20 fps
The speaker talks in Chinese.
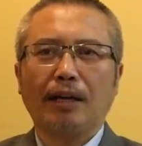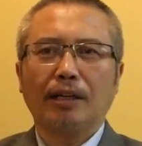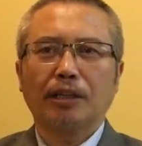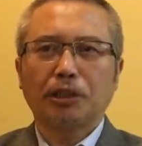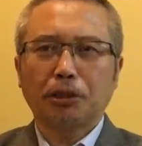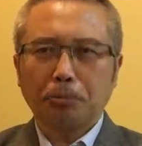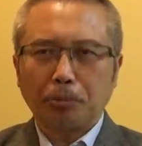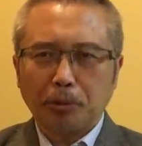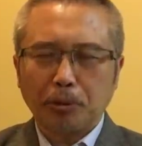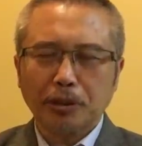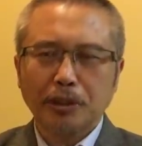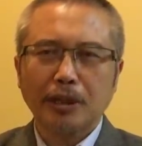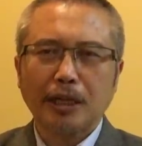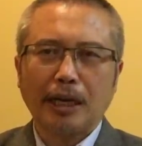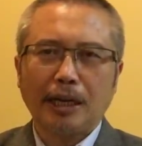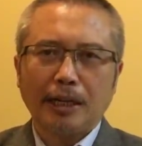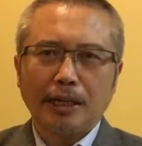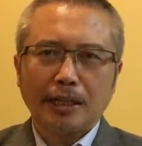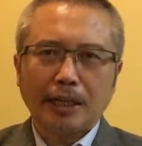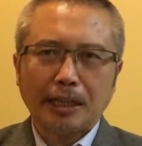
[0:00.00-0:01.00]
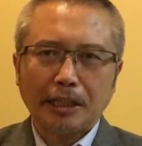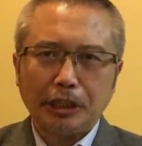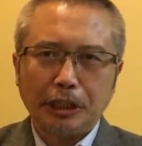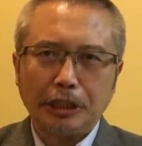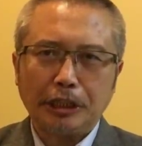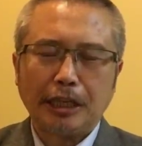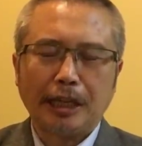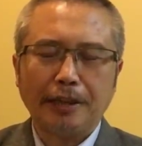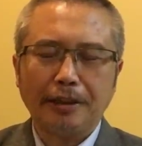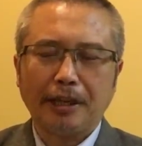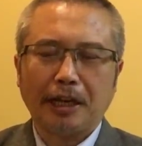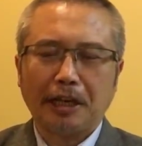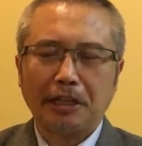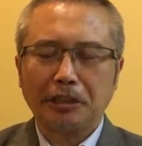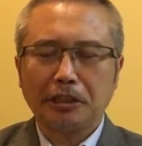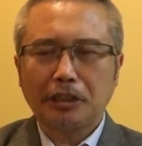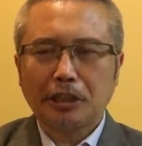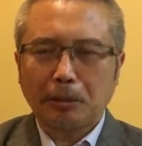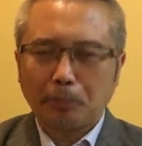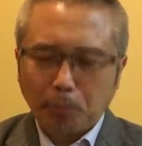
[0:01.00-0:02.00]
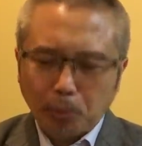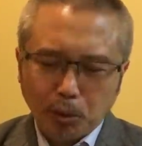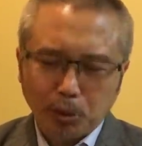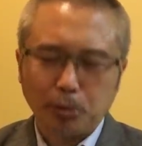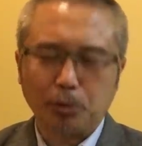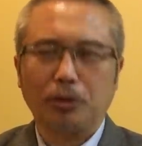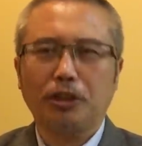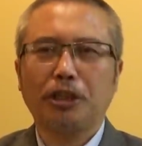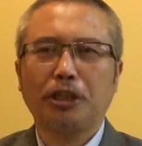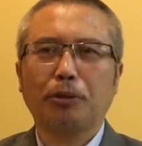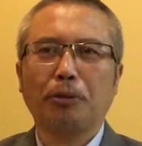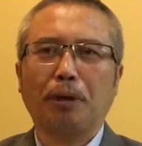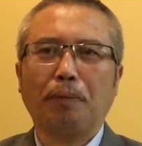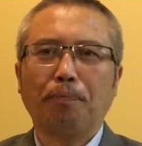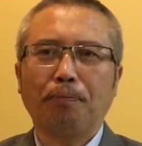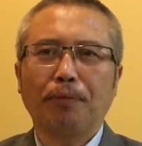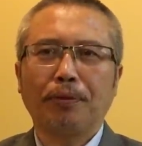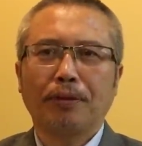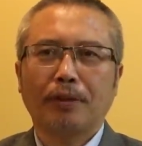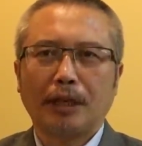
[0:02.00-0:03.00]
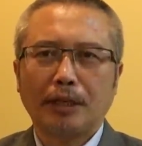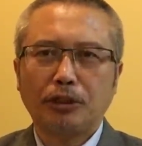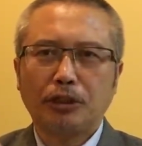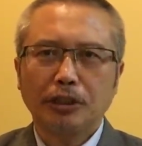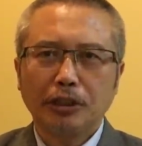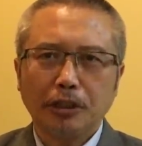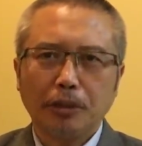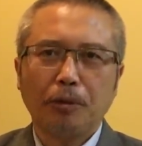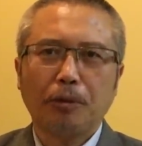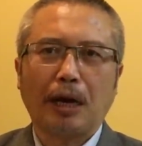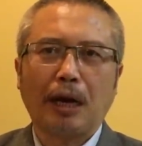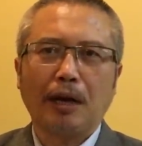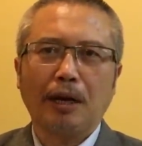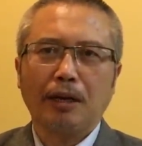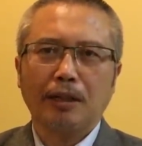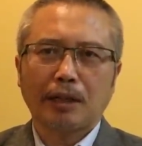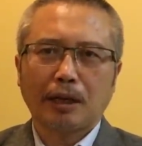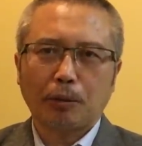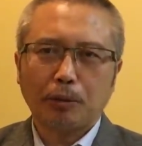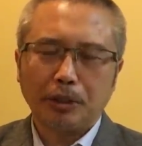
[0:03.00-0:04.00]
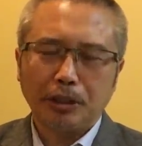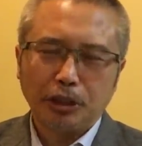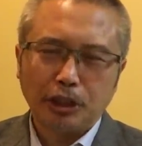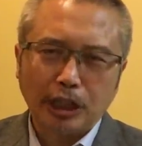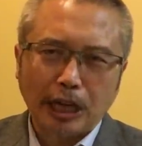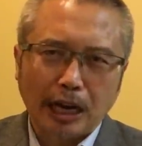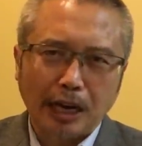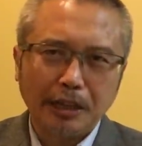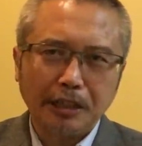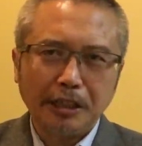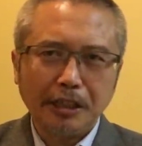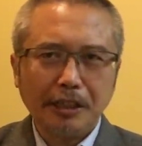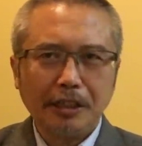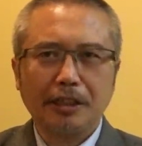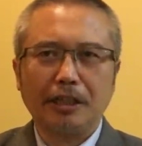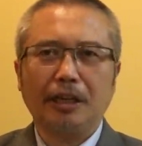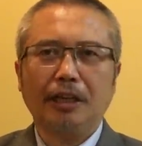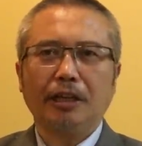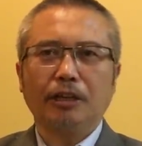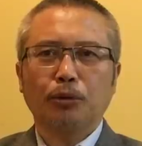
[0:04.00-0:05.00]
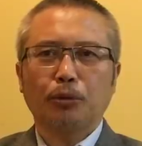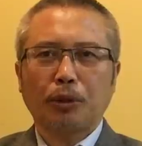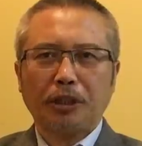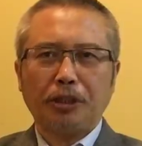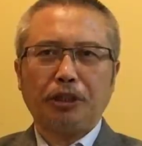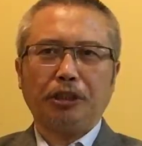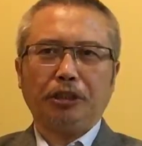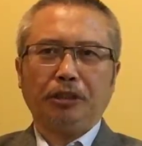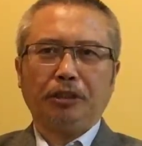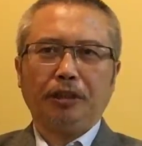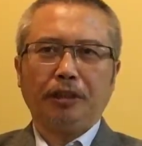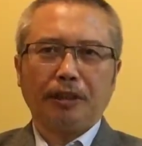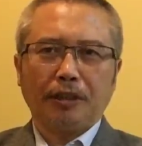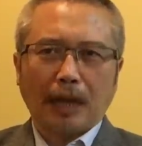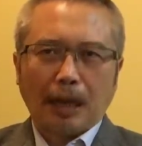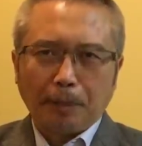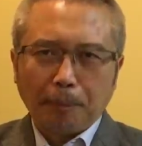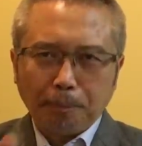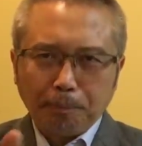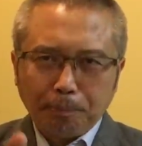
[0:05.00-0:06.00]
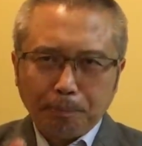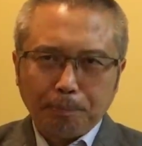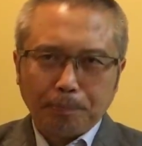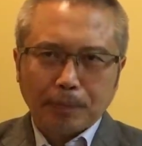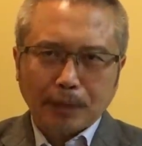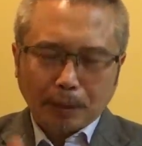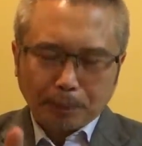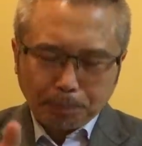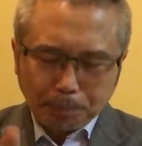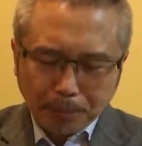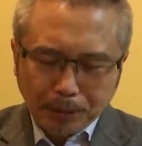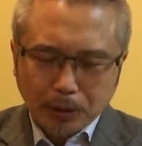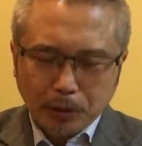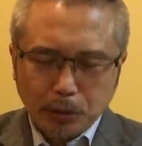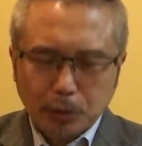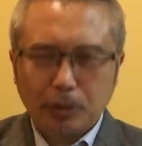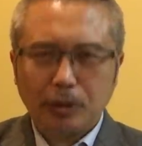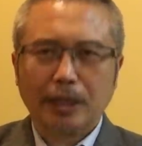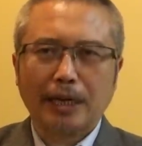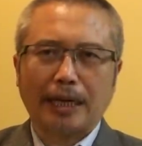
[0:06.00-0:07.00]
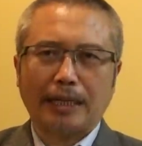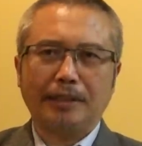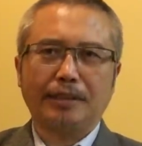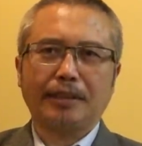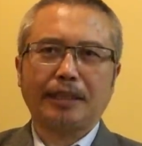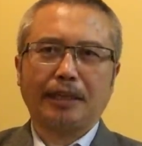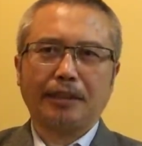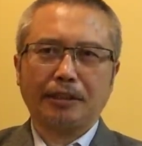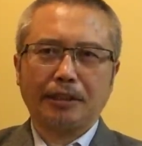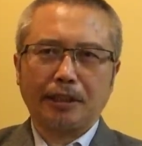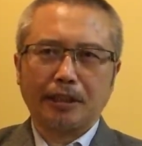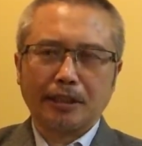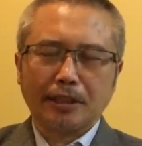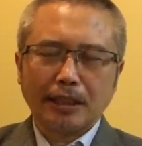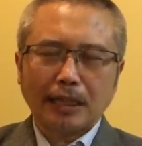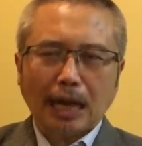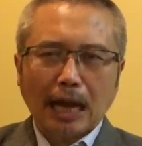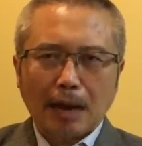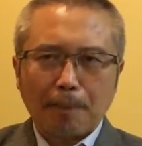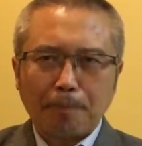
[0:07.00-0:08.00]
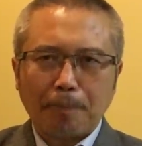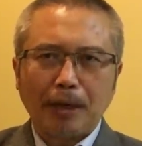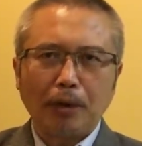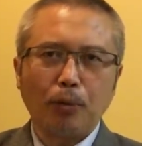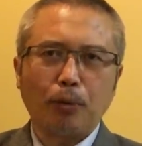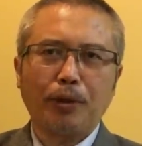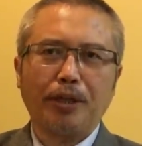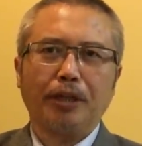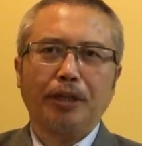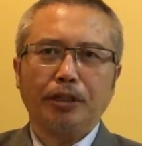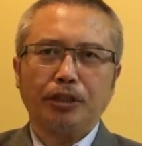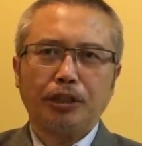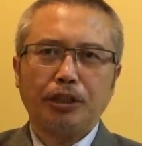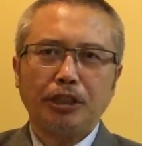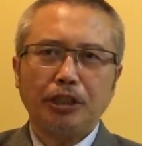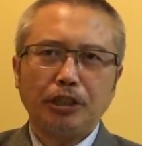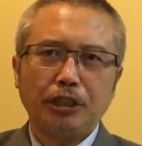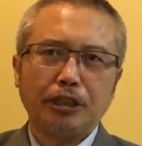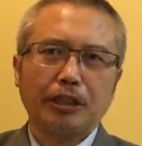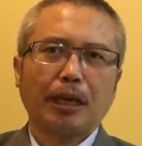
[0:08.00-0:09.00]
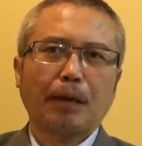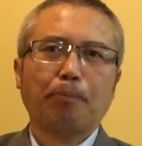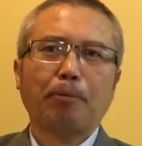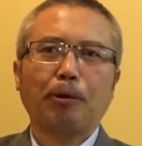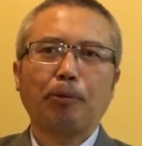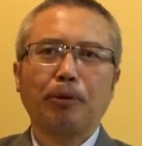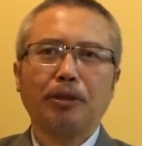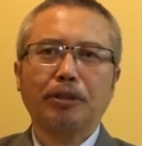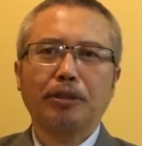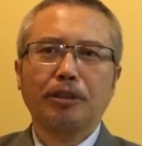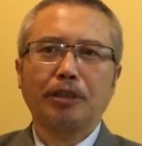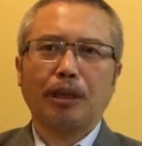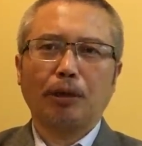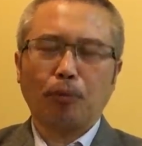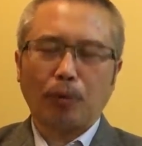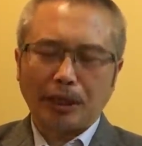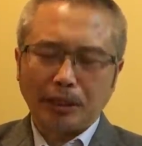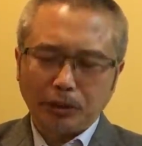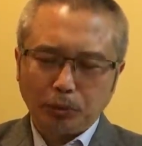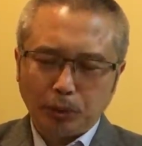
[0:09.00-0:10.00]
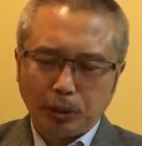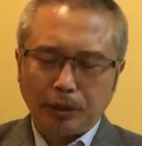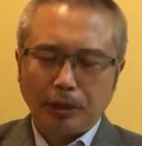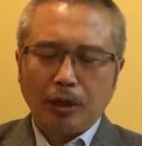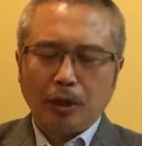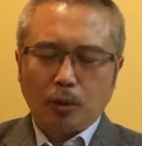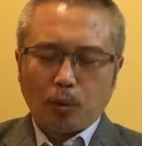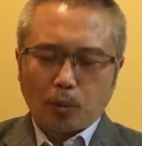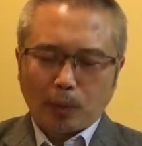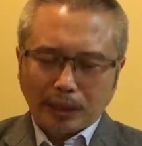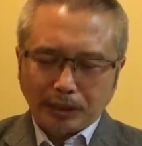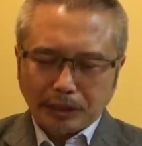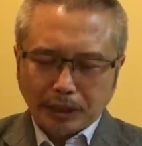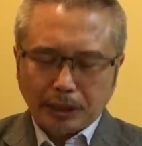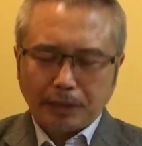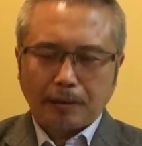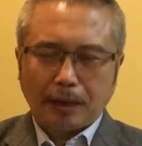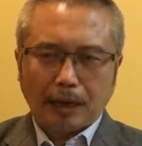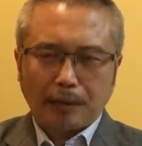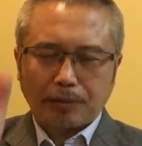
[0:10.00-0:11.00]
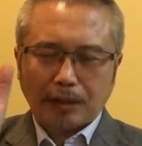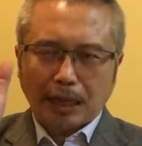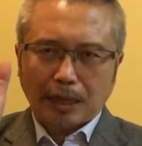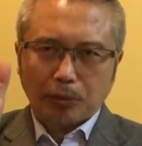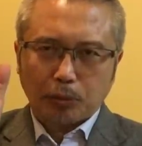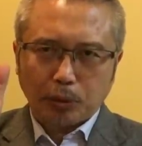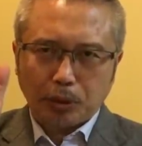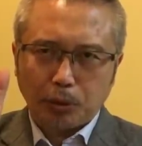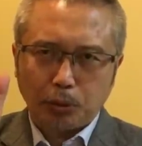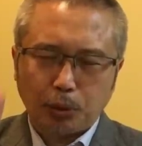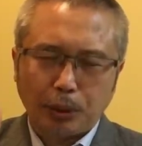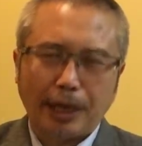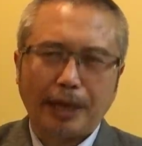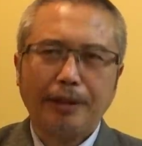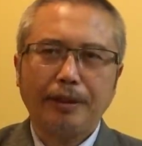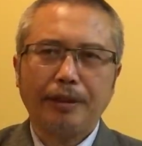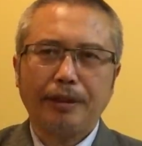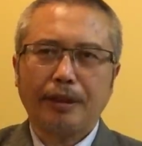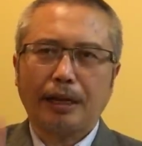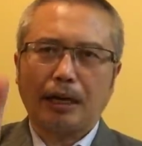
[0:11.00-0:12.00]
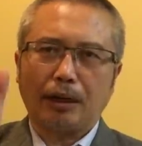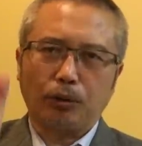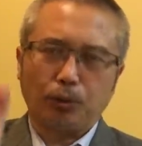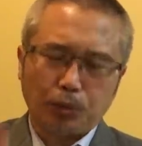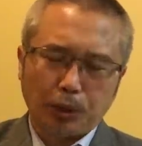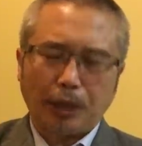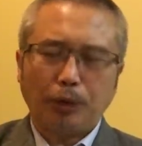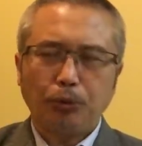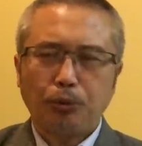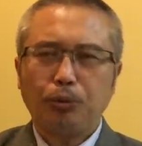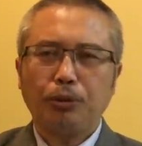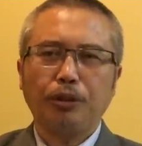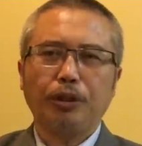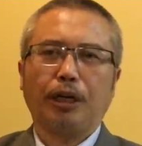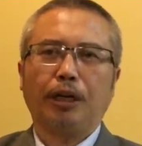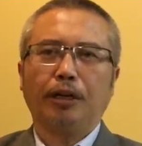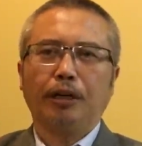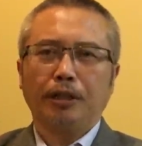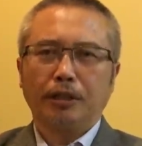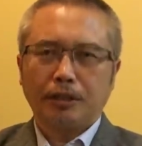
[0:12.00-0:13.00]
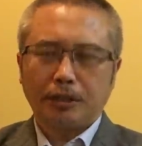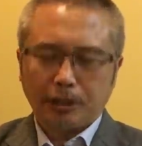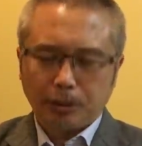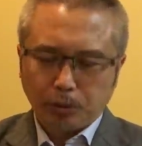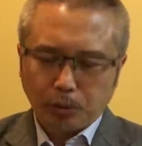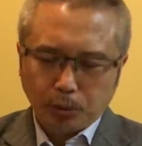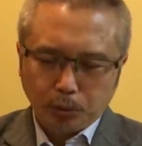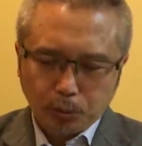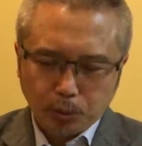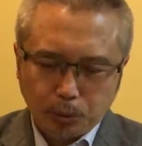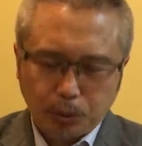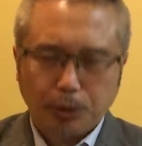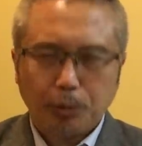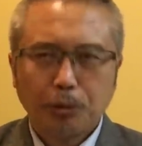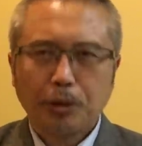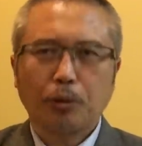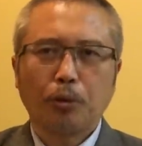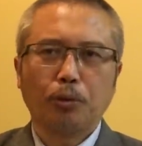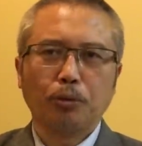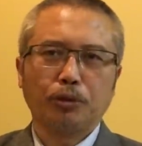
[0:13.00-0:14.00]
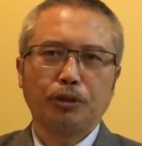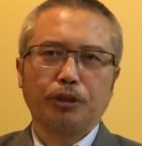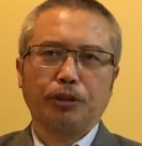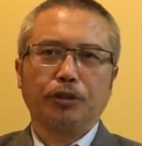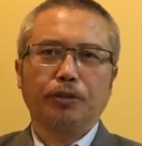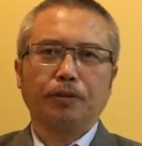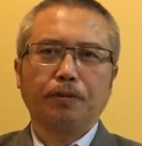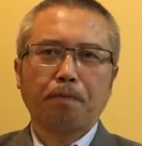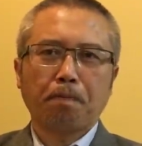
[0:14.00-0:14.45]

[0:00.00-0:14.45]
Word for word: 只不过是呢，他以前还是在摸索阶段，今后啊，他会强力的推进。啊，他必须赶在这个大崩溃、经济大崩溃之前完全完成啊，他对全党全军的这种绝对控制。